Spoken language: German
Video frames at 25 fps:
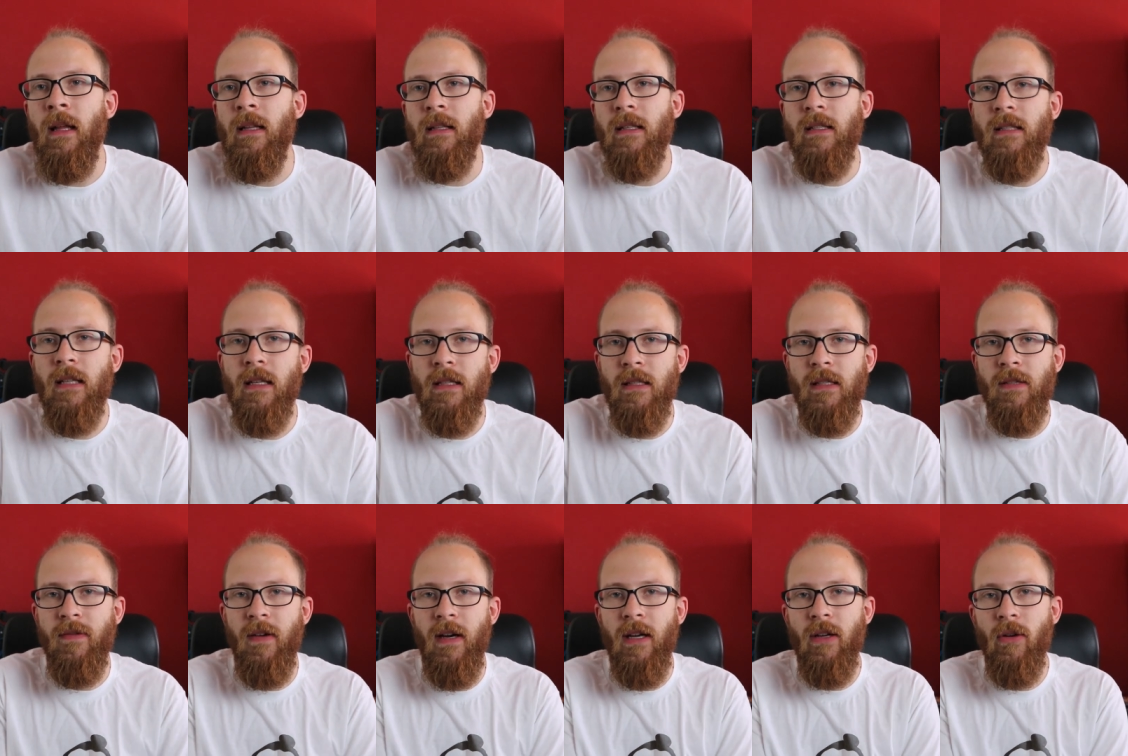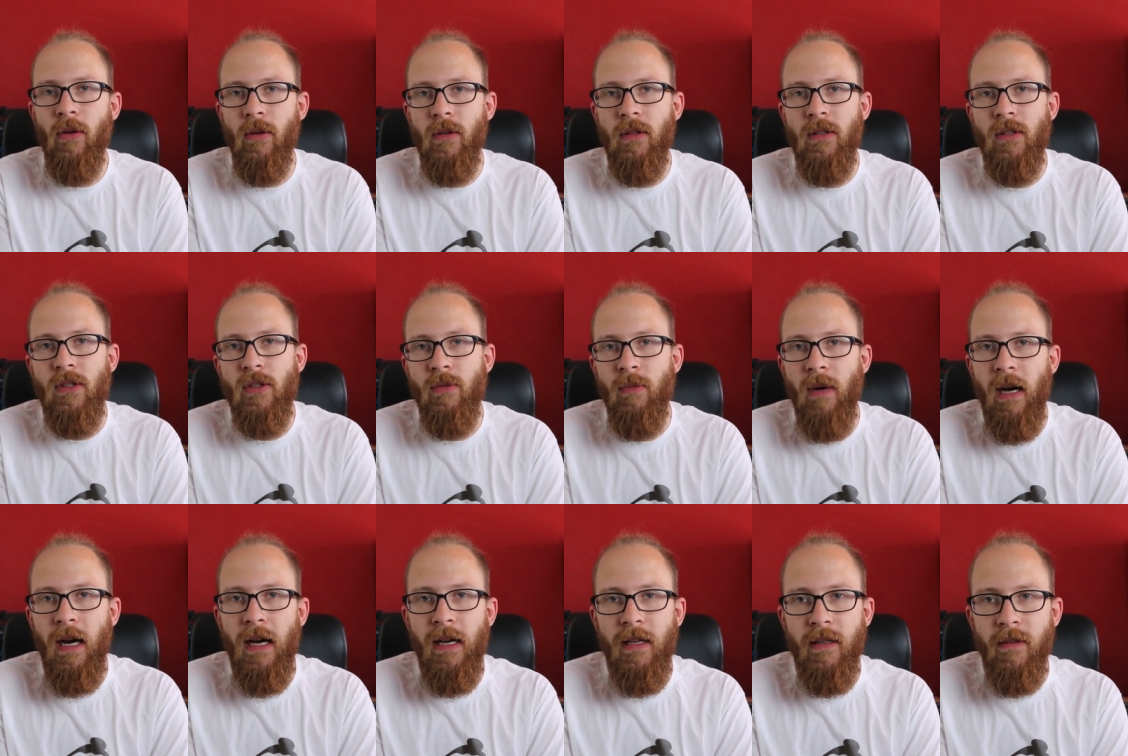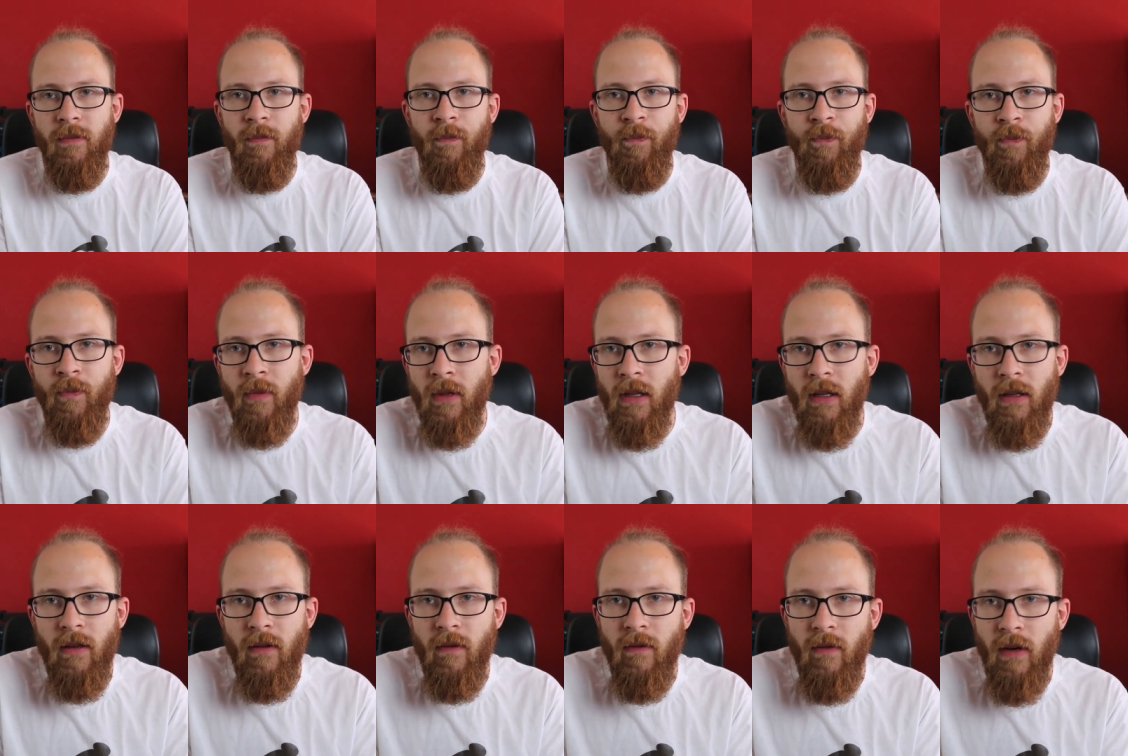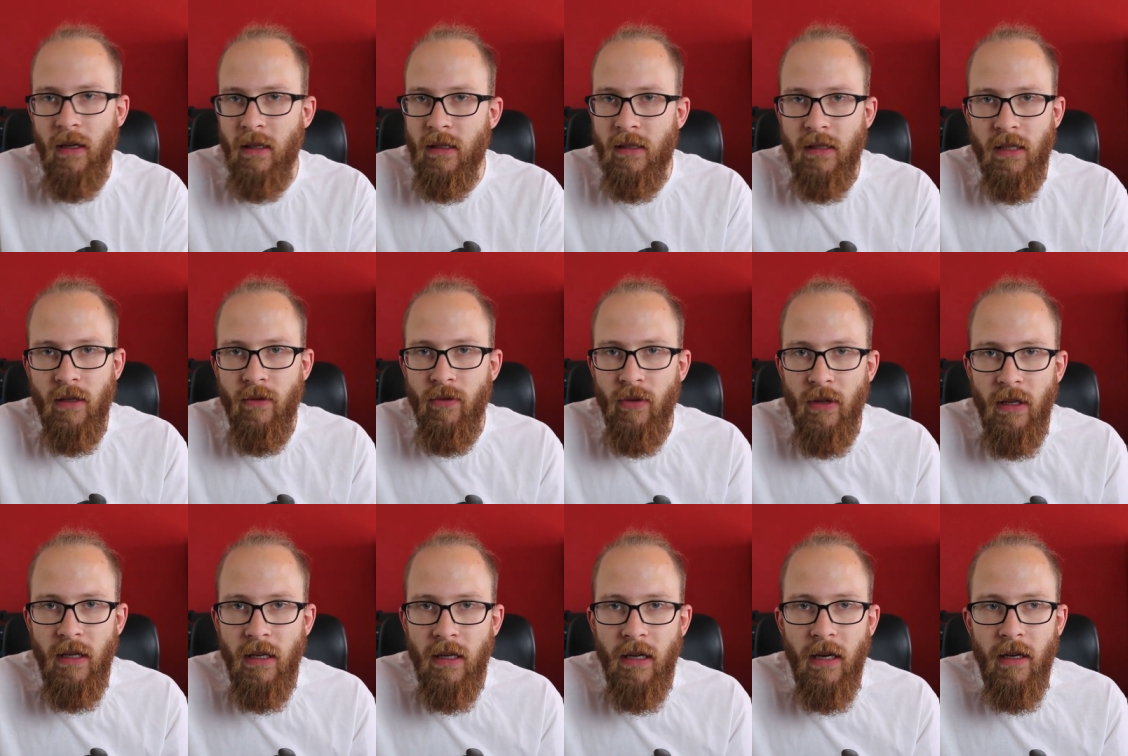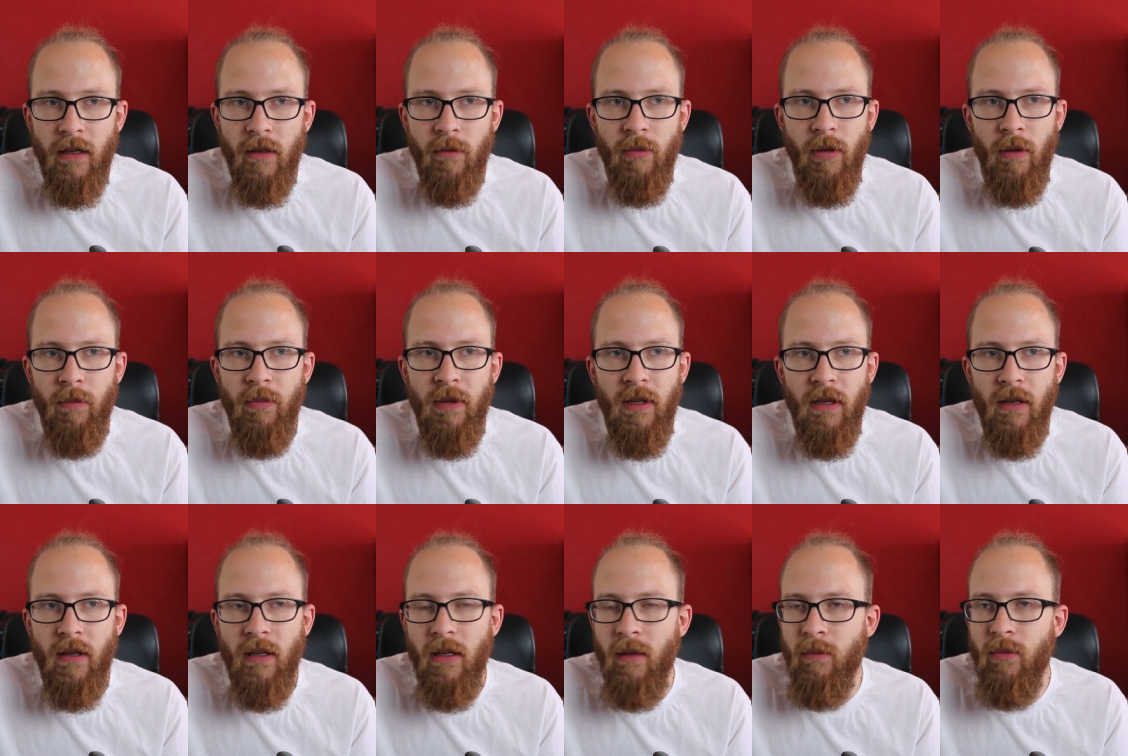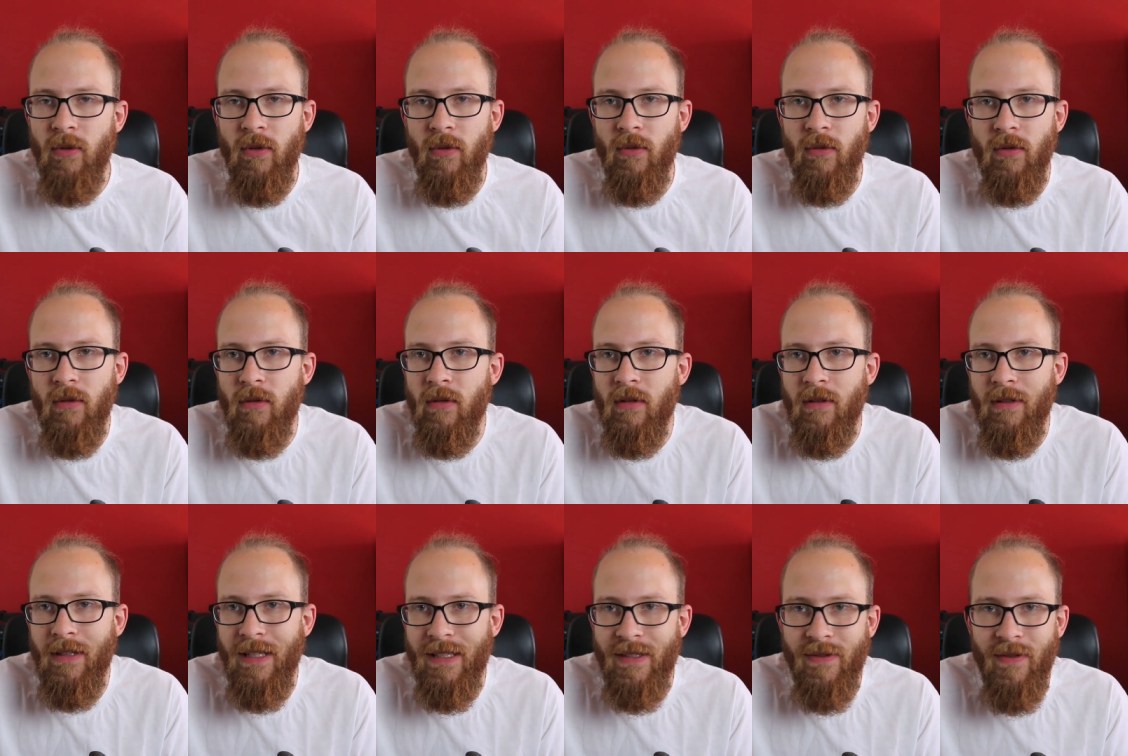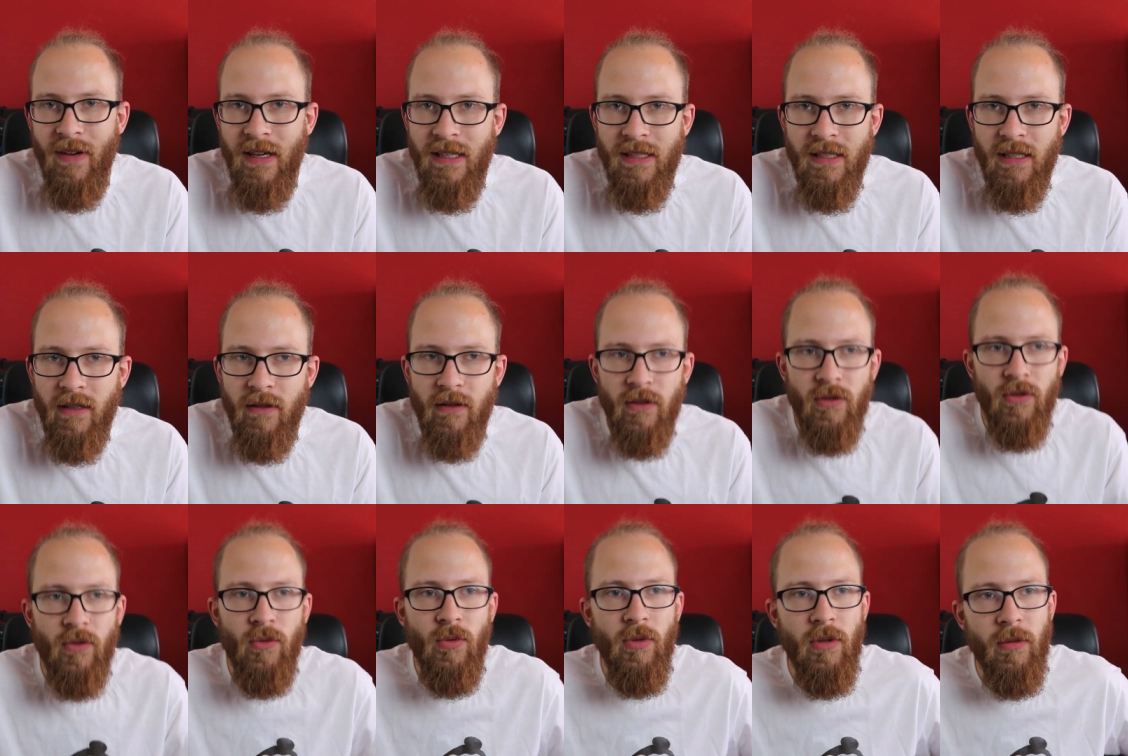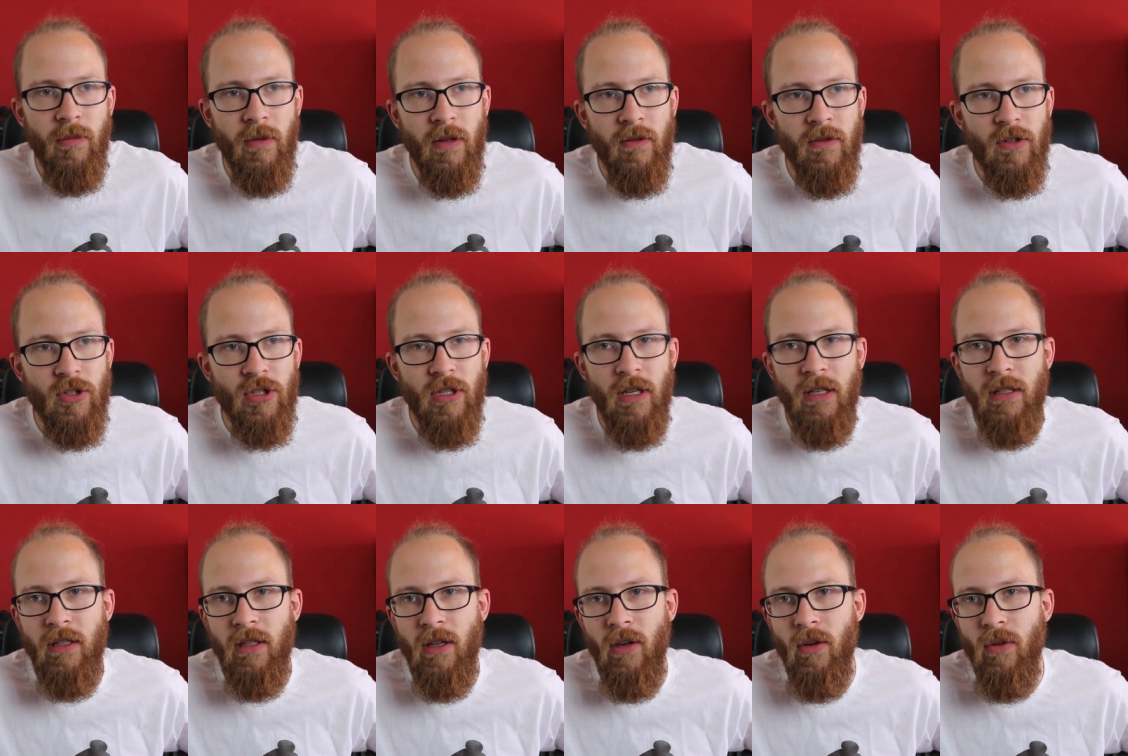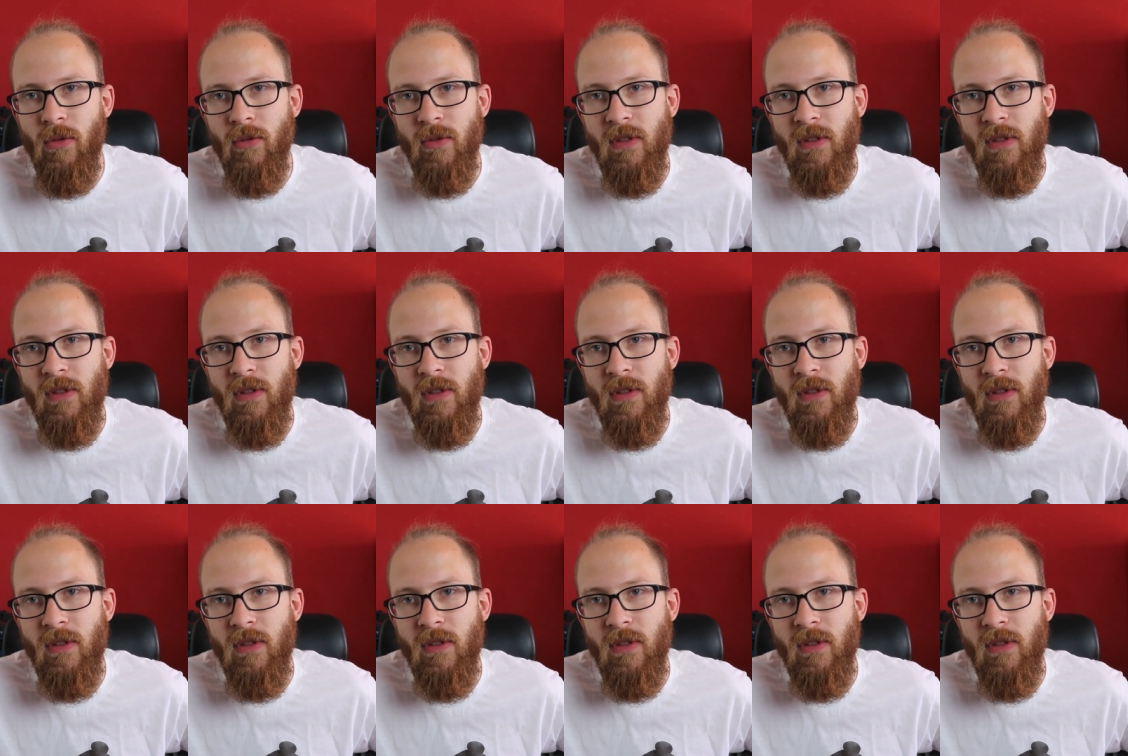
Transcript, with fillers: Das hat zwei Gründe. Zum einen, weil es dafür eh keine Papiere gibt und das weiß der gute Mann wahrscheinlich auch.